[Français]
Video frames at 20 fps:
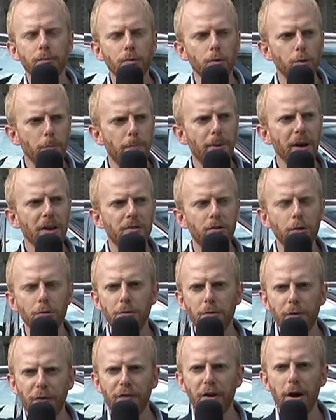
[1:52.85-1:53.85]
une personne,
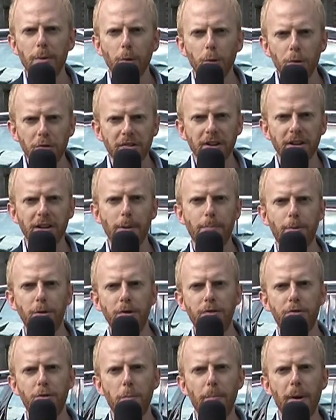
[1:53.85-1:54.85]
une femme au sein de la
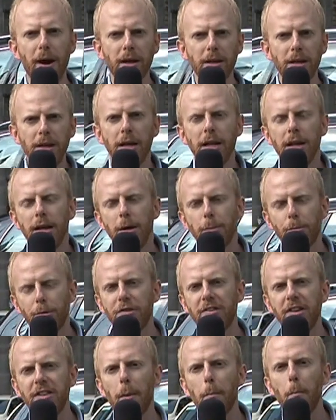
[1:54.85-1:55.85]
police de Paris
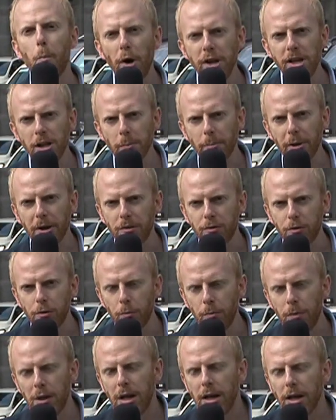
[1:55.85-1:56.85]
possède un moyen de
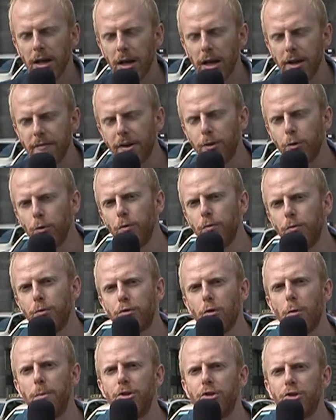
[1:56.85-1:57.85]
pression et va donc
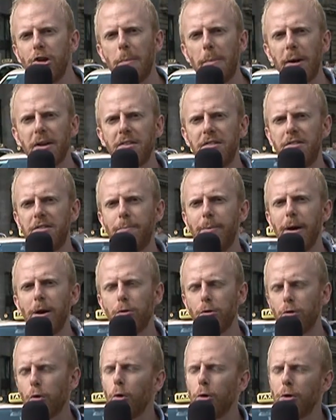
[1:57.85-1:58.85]
vous obliger à participer à
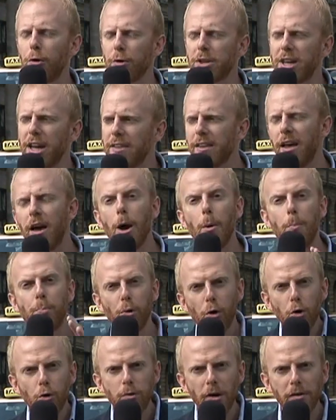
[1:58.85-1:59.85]
une drôle d'enquête.
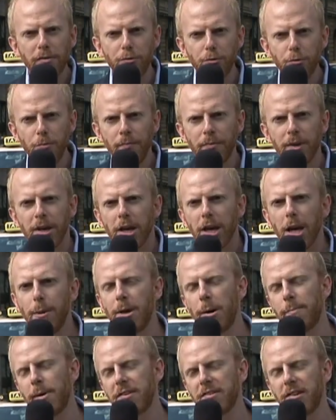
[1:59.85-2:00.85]
Pourquoi vous Eh
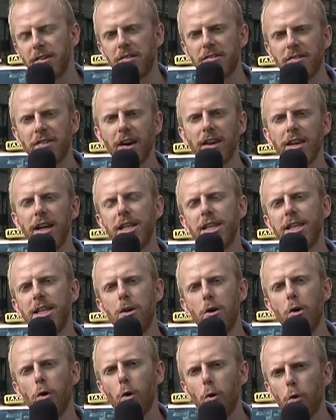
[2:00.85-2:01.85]
bien parce qu'un serial
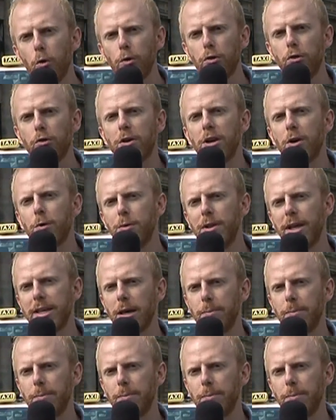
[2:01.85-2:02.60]
killer rôde dans les rues de la